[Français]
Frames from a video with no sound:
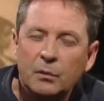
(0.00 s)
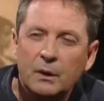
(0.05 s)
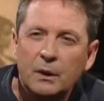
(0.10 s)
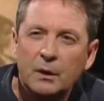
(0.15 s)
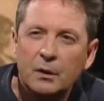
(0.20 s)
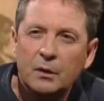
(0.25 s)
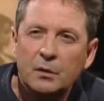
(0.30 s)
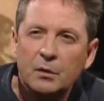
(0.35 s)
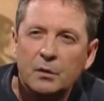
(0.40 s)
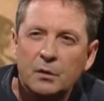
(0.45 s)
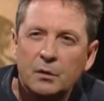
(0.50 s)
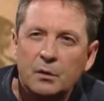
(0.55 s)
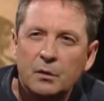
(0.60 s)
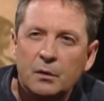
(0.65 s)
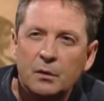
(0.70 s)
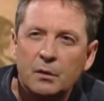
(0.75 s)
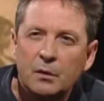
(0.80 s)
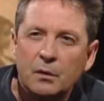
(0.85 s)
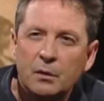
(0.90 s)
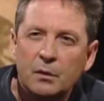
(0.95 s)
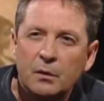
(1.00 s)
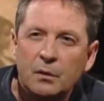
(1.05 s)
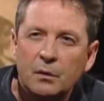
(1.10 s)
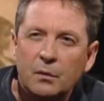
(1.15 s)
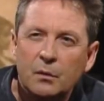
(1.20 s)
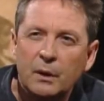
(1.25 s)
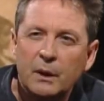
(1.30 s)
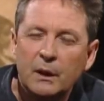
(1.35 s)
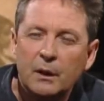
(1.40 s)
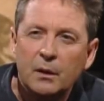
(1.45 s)
Et, ce type de
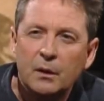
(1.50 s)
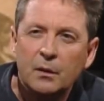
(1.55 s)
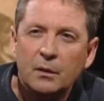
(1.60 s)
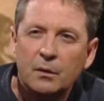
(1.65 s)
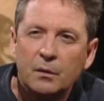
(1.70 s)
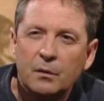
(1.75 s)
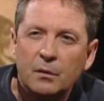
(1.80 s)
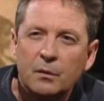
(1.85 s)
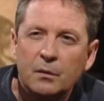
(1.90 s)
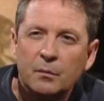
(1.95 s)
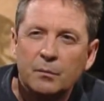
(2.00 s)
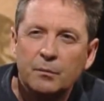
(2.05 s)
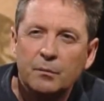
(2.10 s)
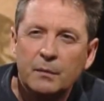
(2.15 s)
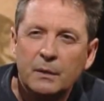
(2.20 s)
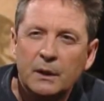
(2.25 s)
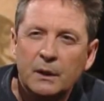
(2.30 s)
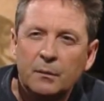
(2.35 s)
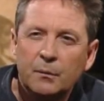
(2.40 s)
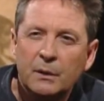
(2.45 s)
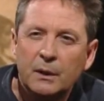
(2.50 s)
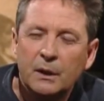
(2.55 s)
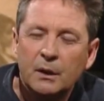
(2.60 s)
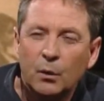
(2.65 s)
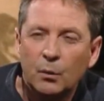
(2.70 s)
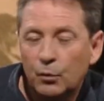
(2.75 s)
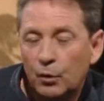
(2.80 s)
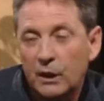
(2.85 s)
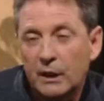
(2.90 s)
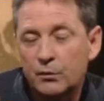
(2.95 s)
discours. Oui, mais,
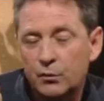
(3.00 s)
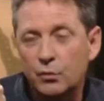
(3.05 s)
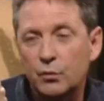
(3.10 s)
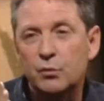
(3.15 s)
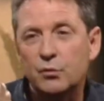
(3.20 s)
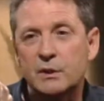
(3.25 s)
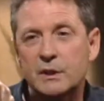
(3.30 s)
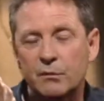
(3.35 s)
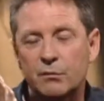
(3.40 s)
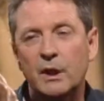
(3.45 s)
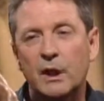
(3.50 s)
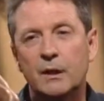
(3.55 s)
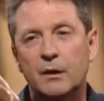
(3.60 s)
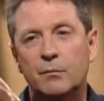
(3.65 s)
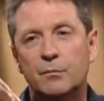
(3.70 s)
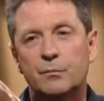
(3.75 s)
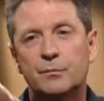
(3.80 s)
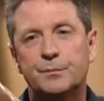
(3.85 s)
on me l'a tenu, c'est vrai.